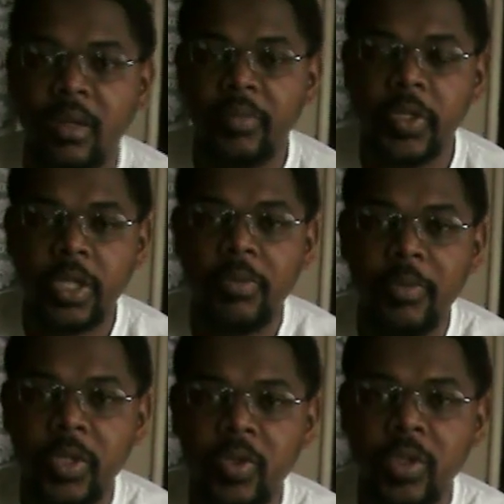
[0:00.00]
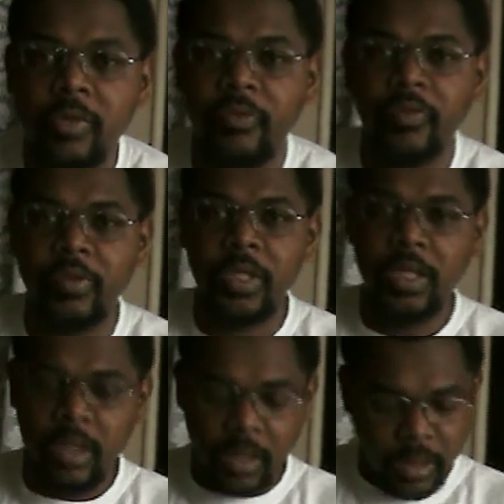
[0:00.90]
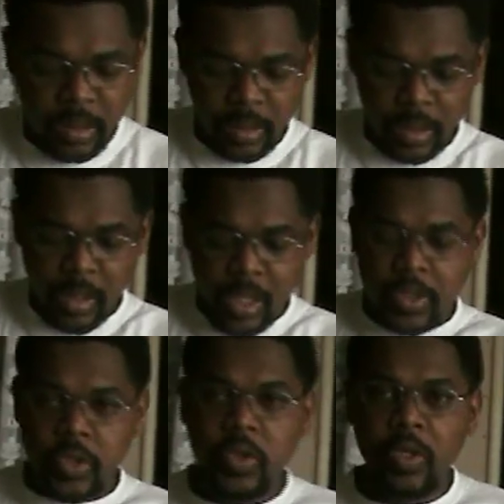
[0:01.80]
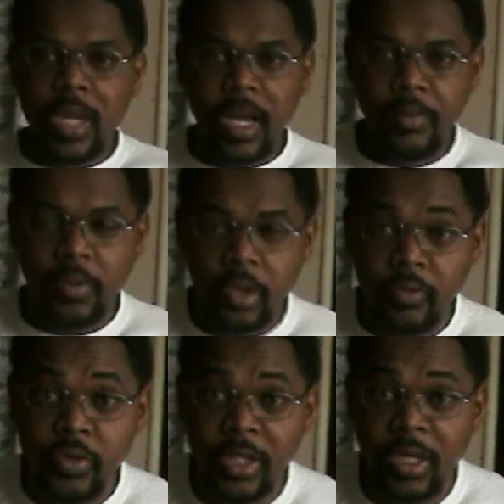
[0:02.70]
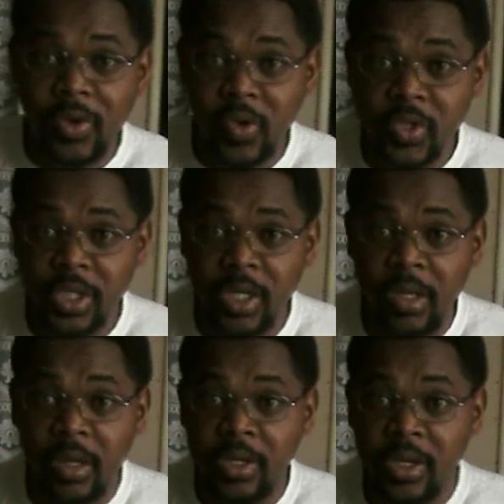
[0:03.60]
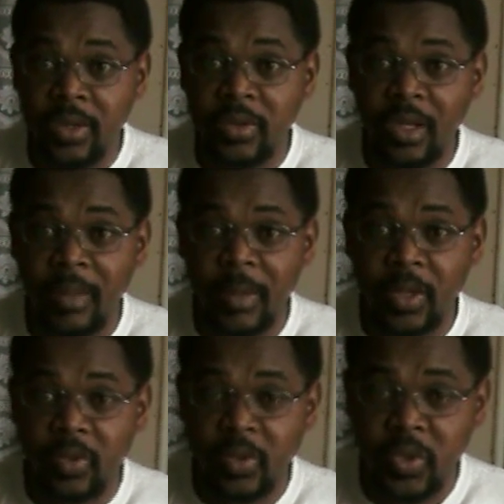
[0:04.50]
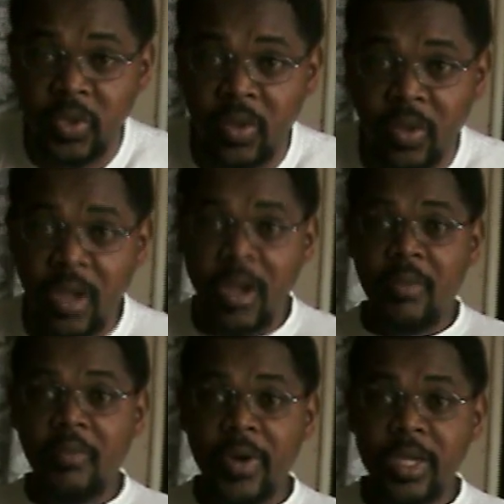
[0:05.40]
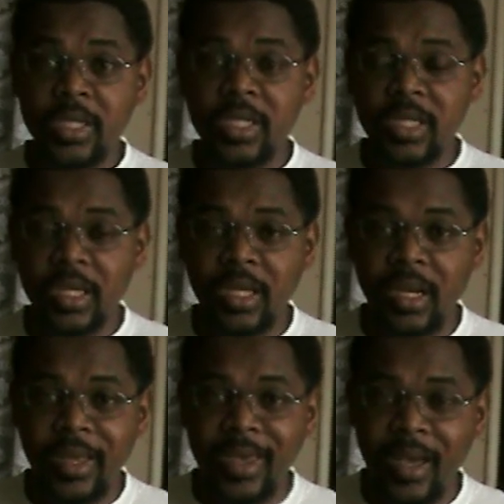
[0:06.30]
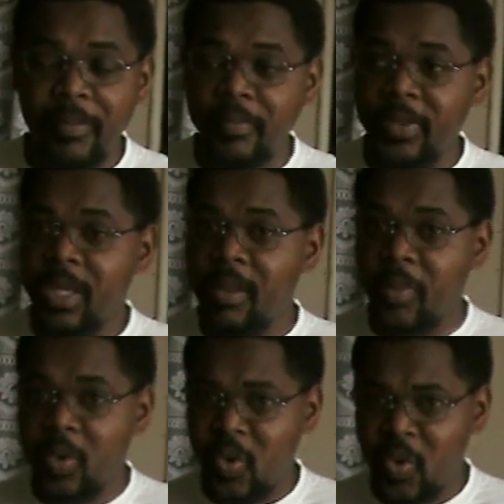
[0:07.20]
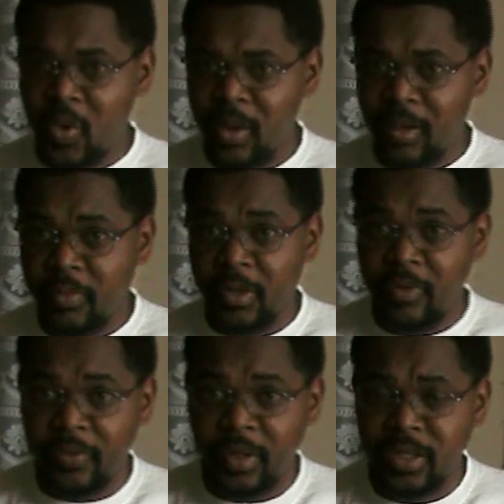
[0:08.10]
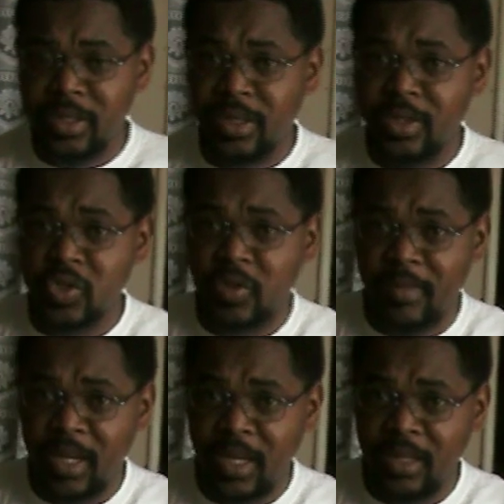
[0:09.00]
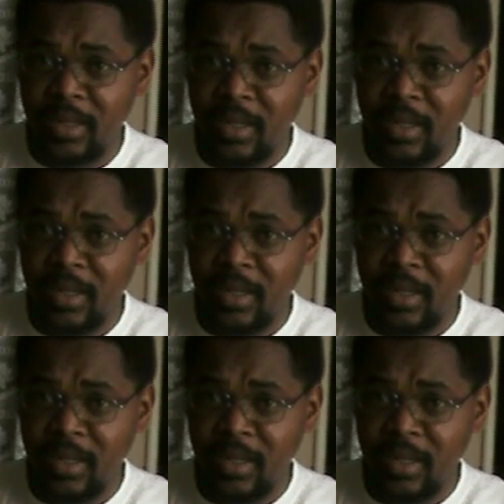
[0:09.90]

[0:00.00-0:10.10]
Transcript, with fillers: Parce que ma méthode, je voulais dire, je suis là pour que vous allez conseiller, orienter la parole de Dieu. Moi, je disais quelqu'un, prie beaucoup pour les frères et sœurs qui sont malades.